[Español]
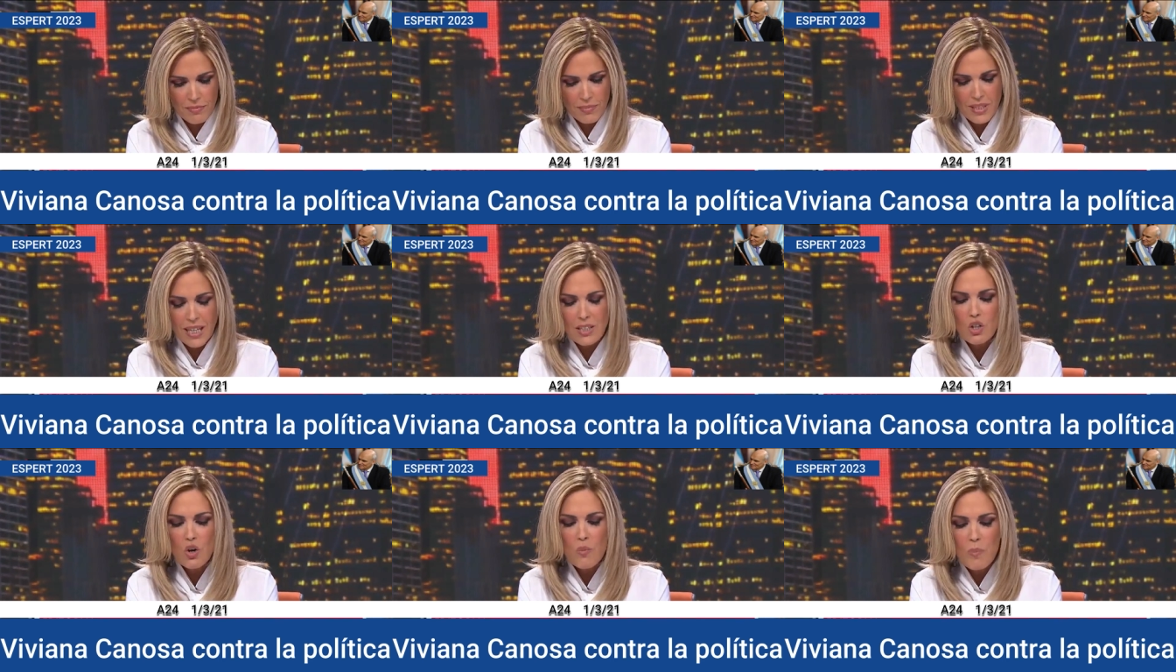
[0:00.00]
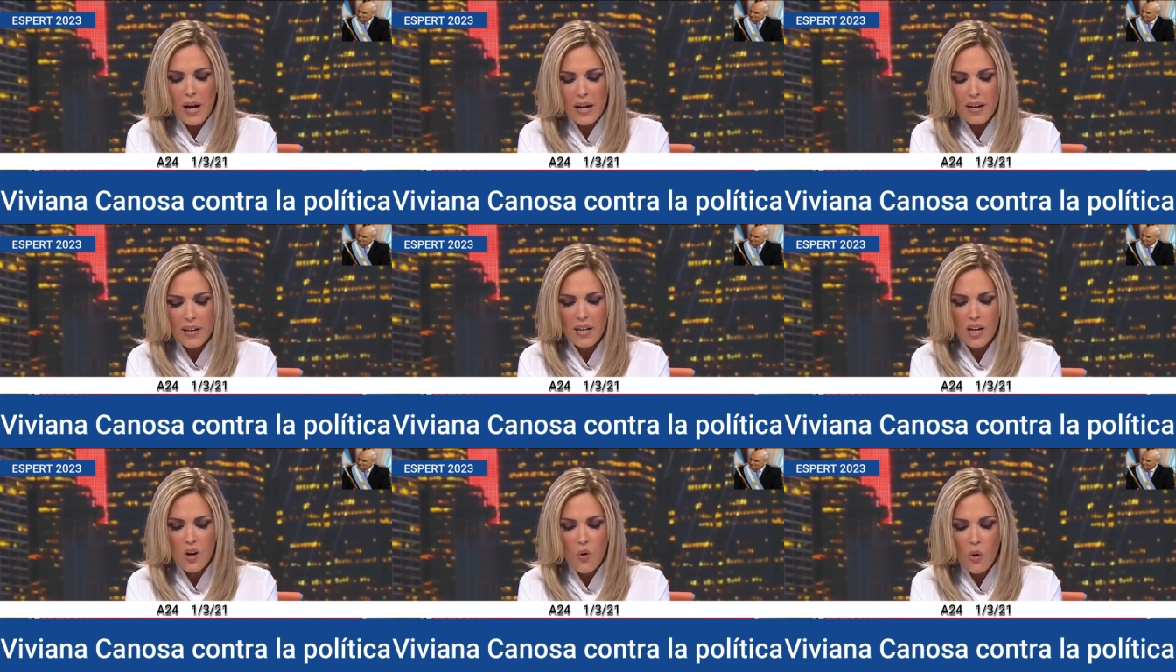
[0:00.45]
Tanto
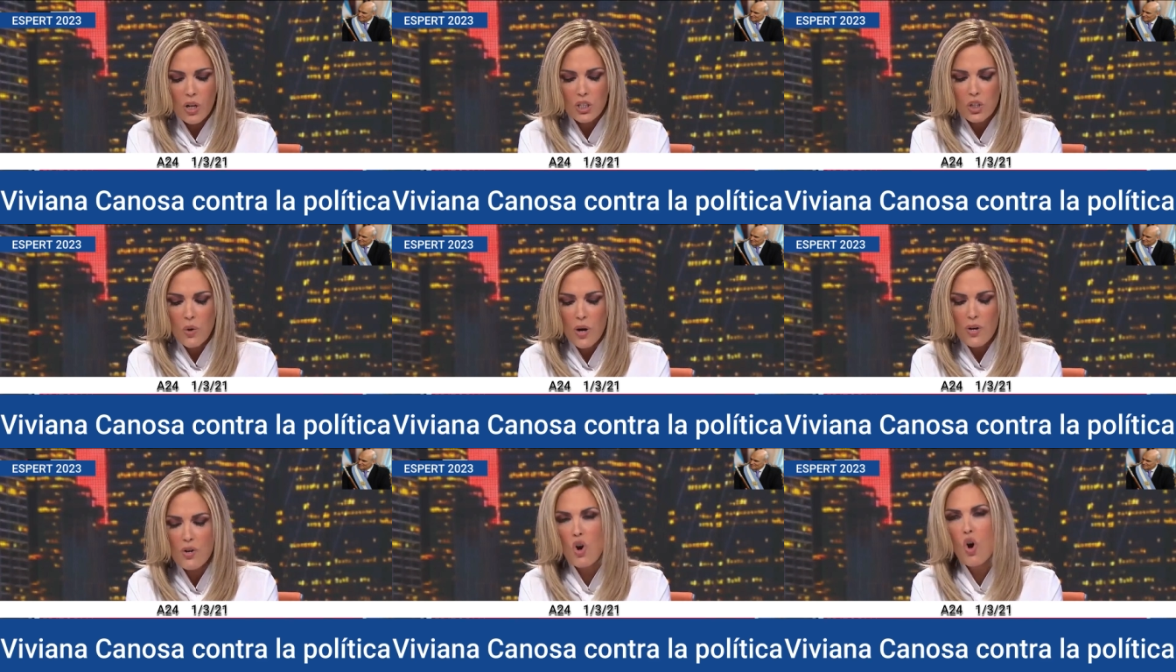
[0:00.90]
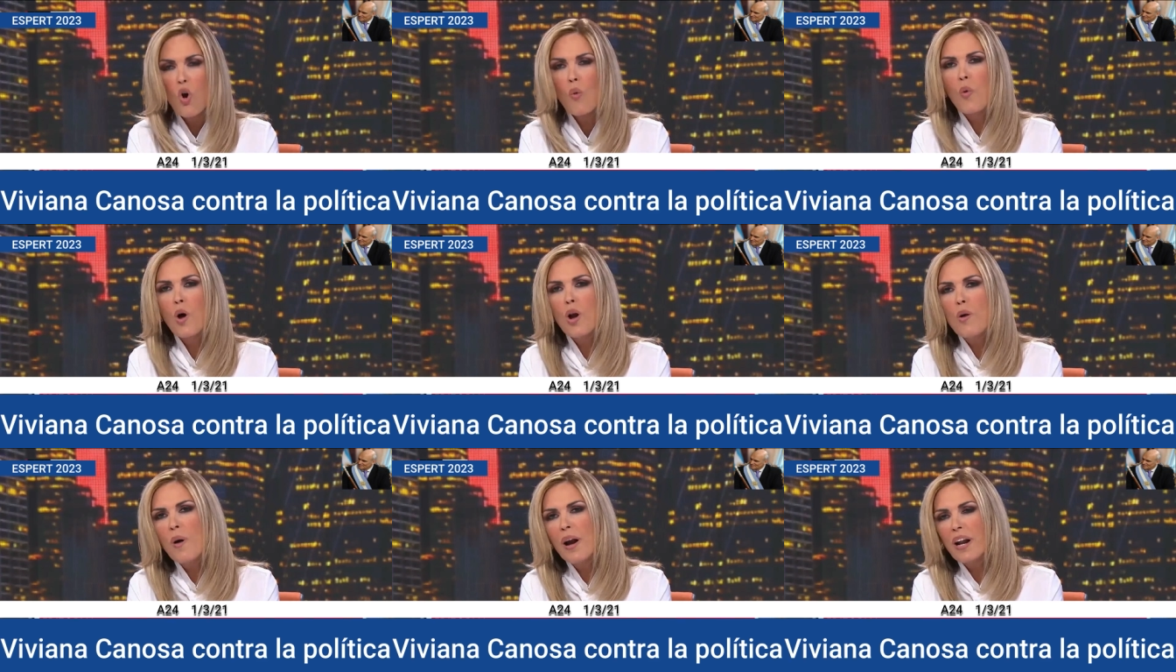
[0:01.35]
Macri en cuatro años
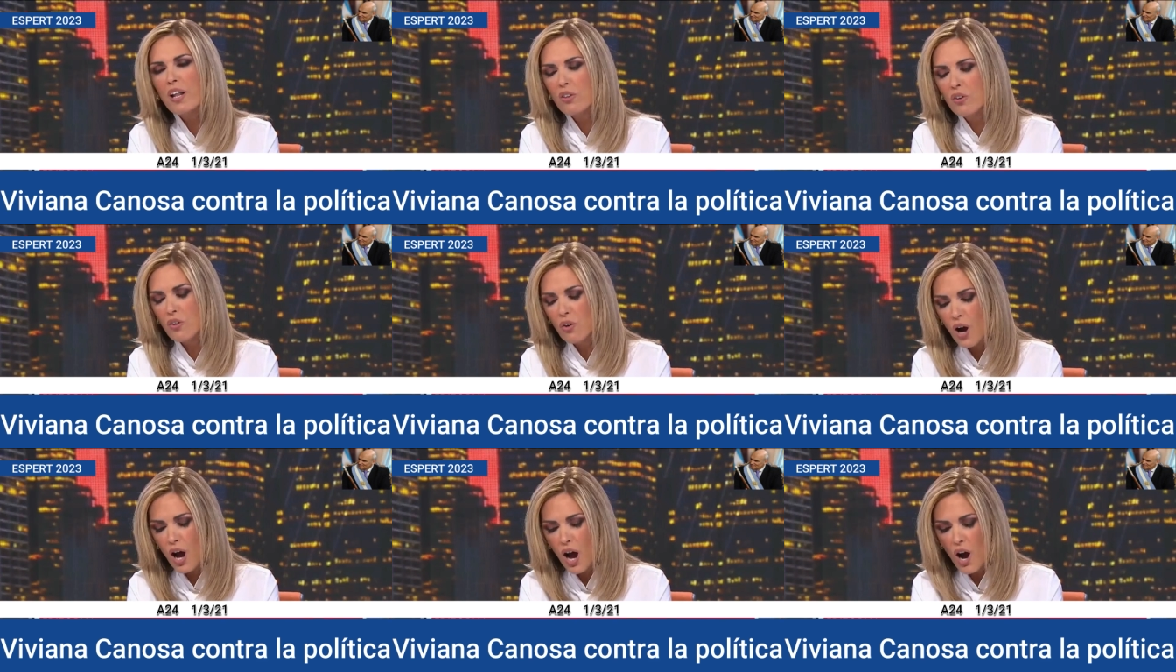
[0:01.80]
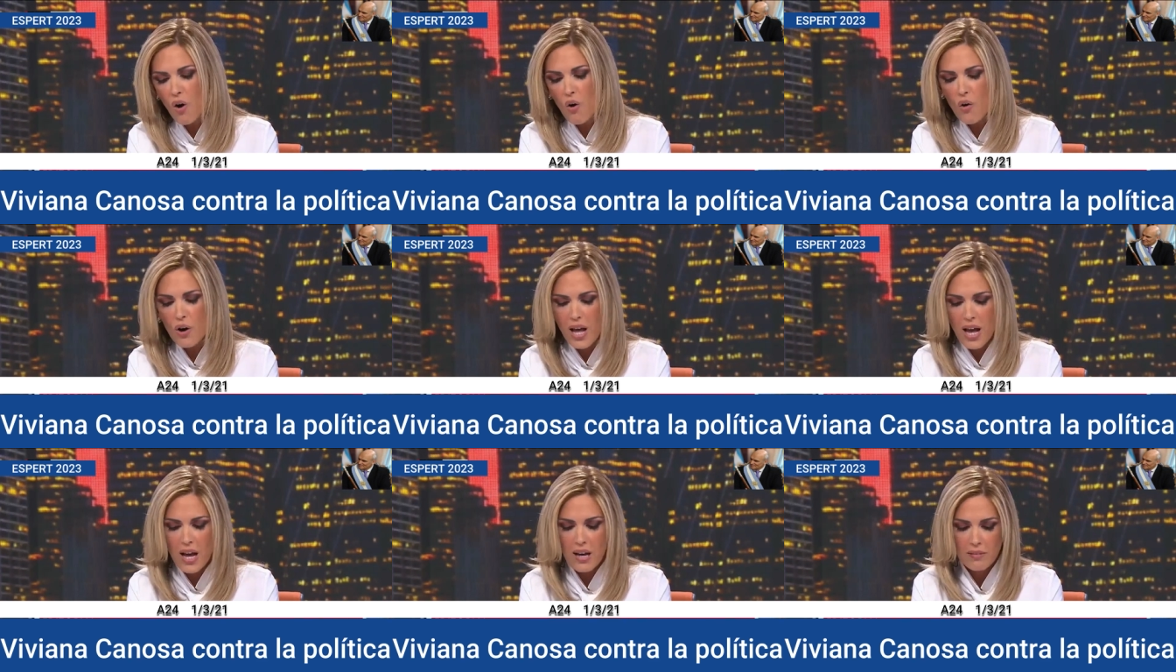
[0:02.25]
como Alberto
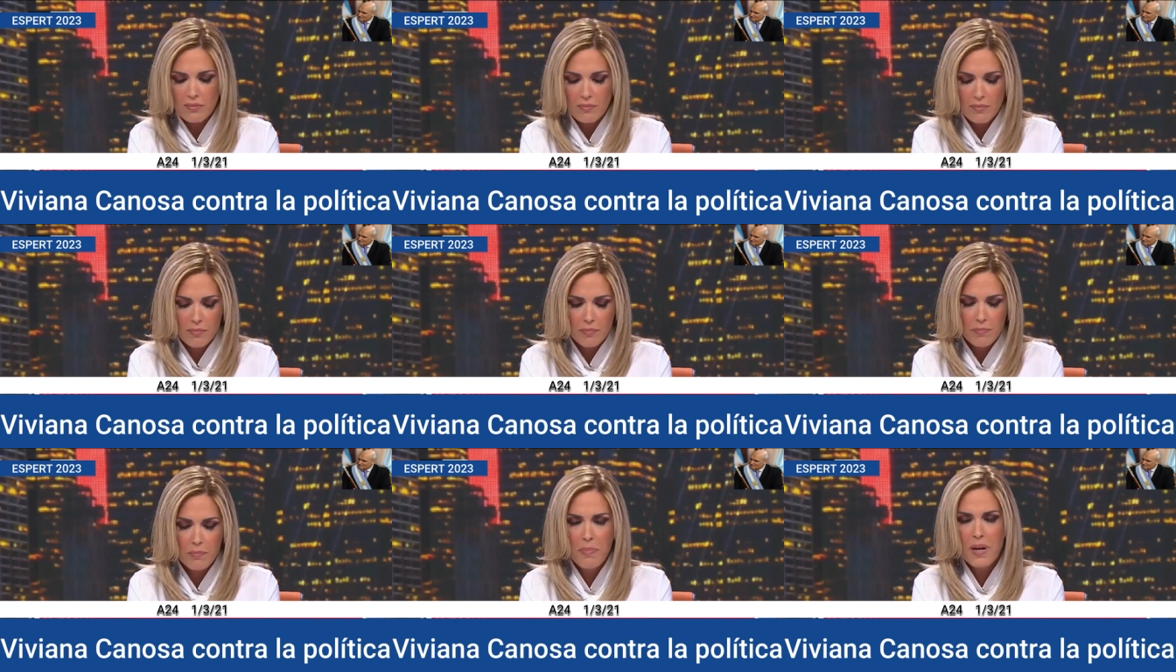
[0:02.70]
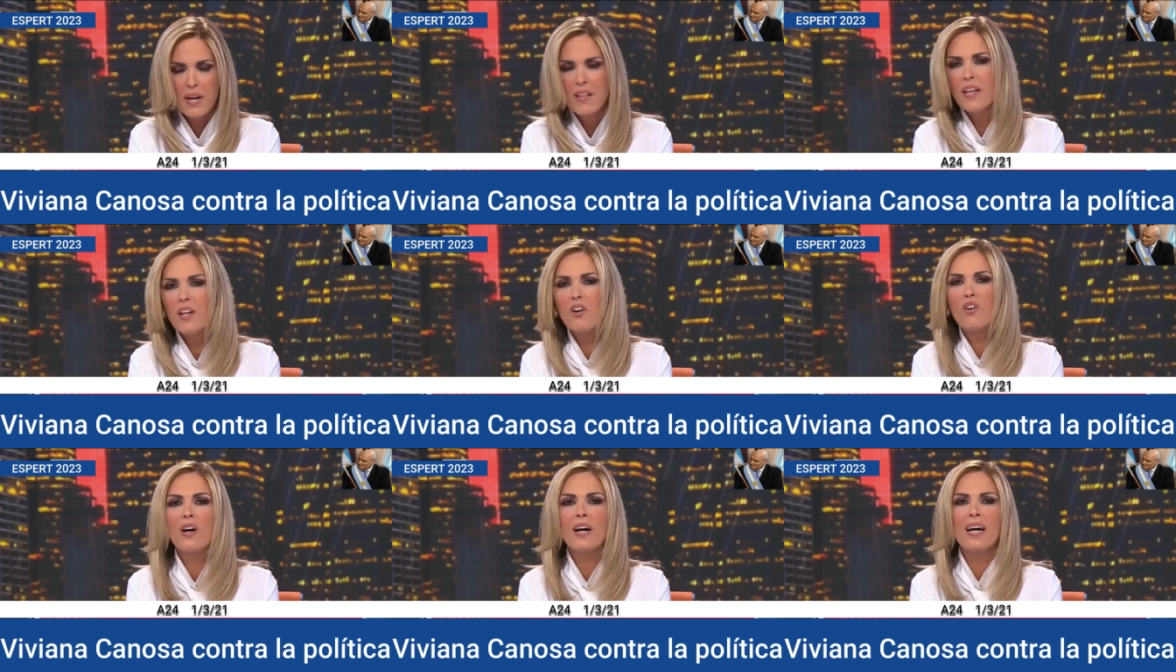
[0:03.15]
ahora
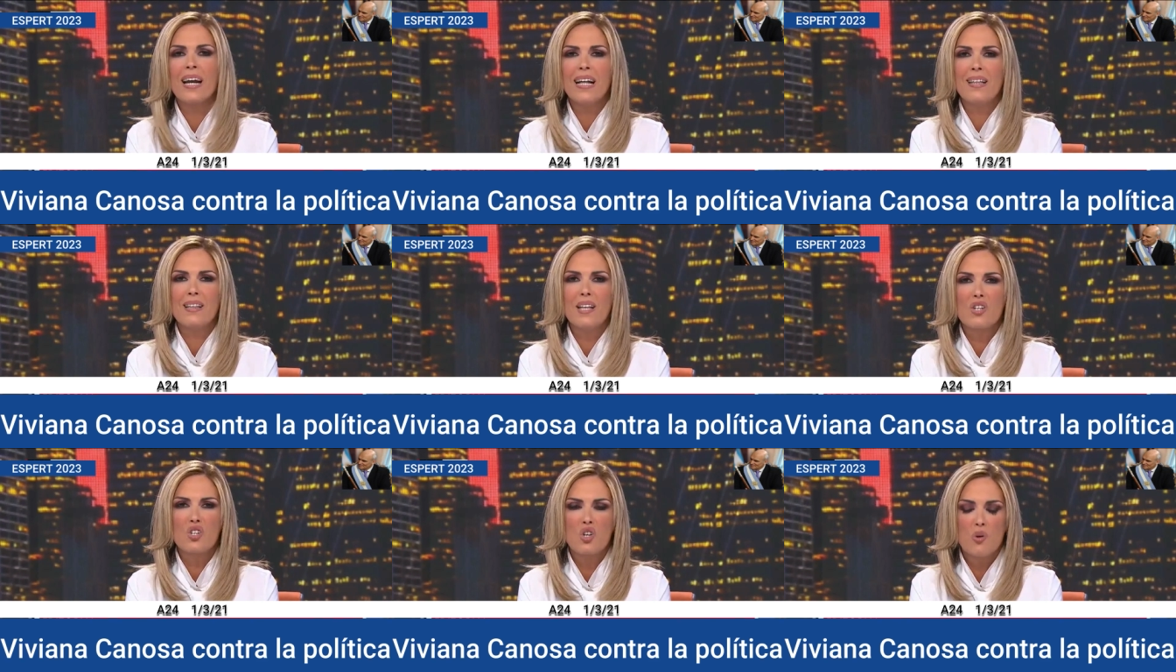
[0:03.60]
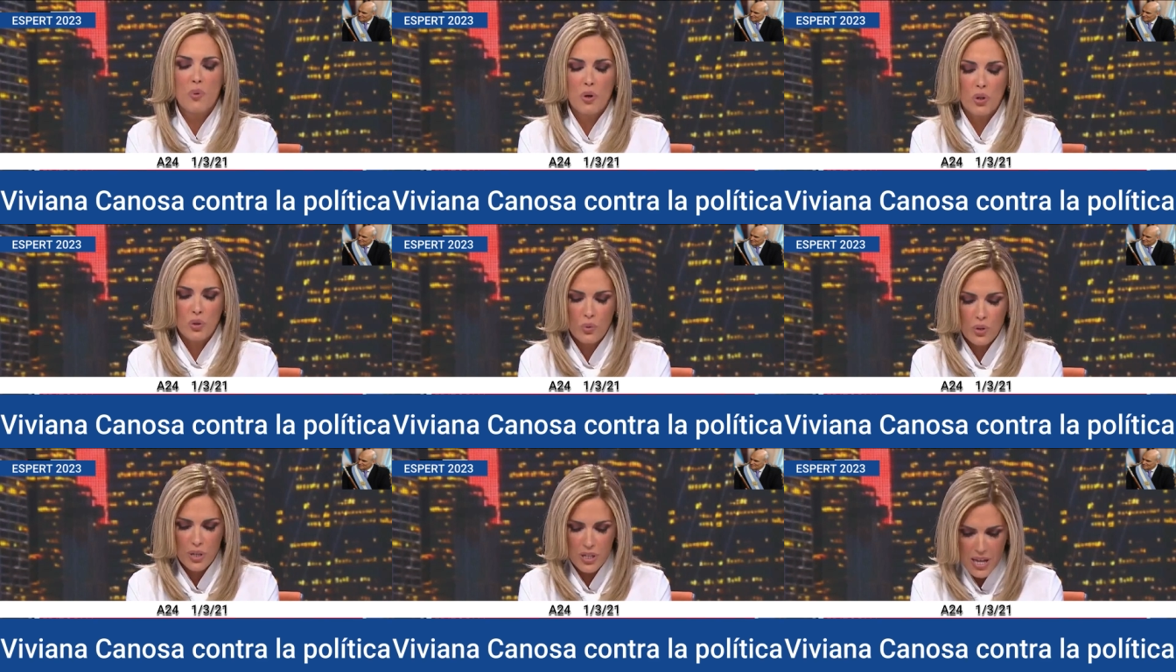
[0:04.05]
perdieron grandes
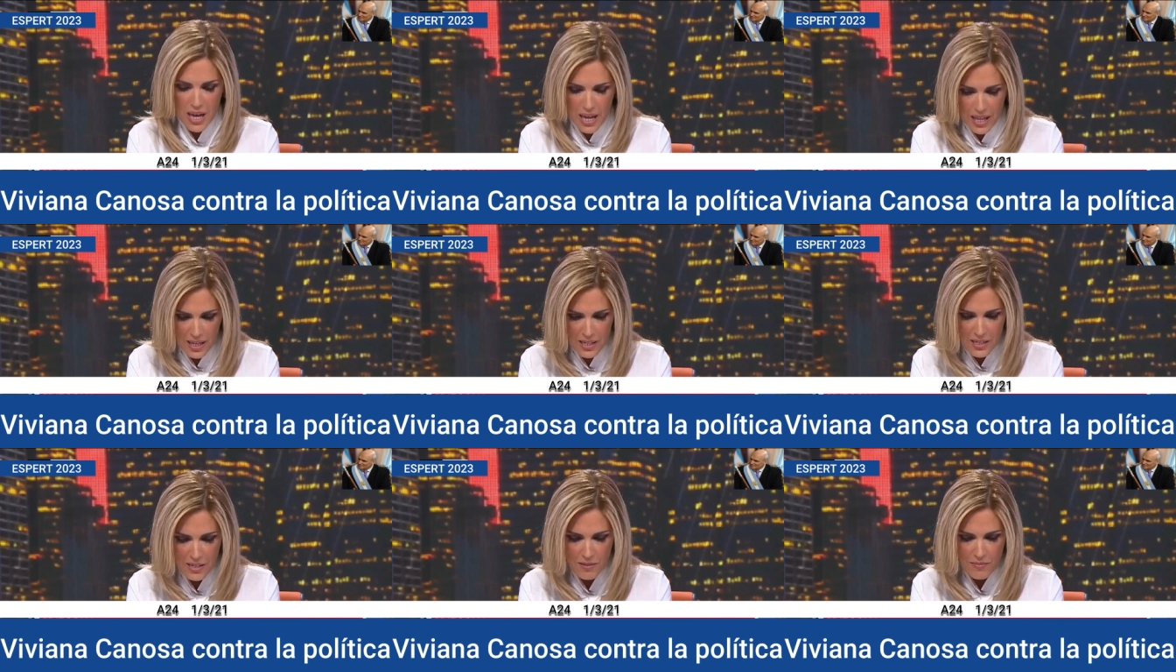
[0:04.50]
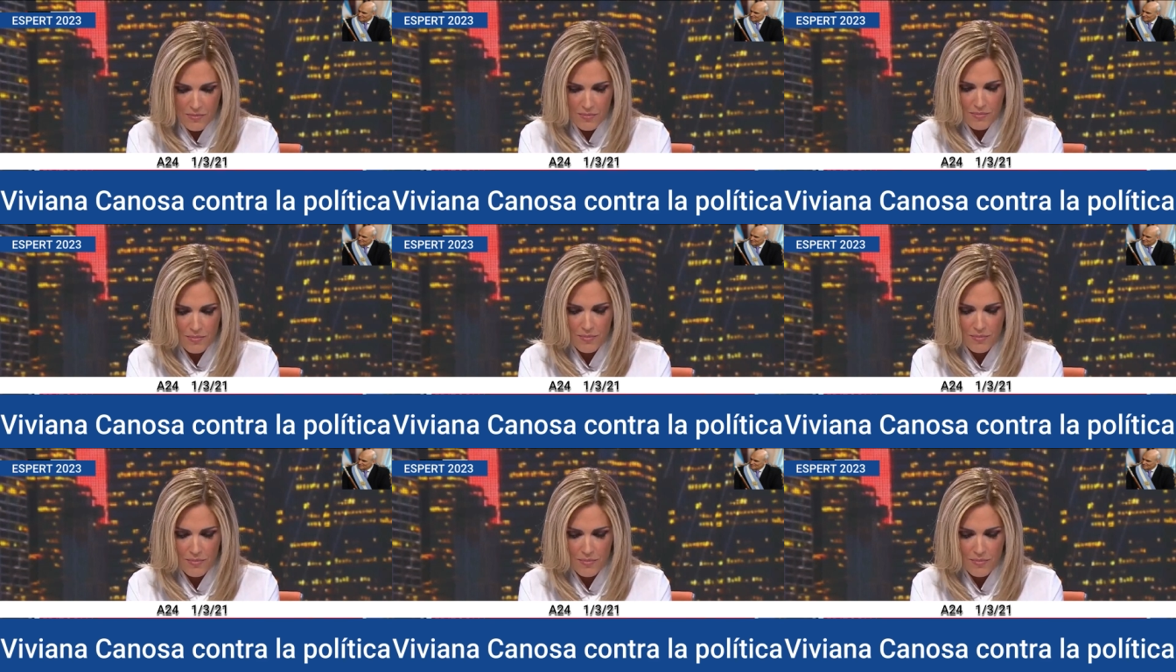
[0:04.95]
oportunidades.